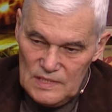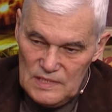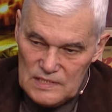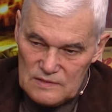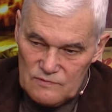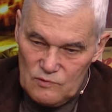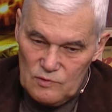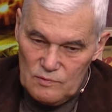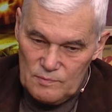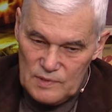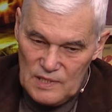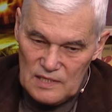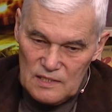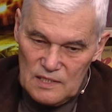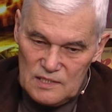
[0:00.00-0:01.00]
в своем
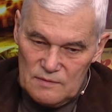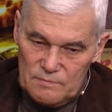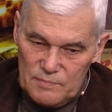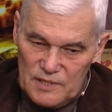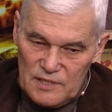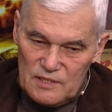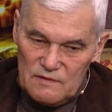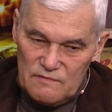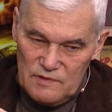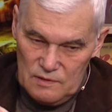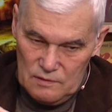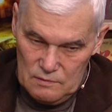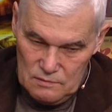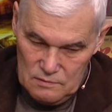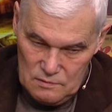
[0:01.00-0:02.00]
докладе
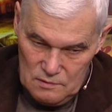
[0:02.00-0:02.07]
предъявил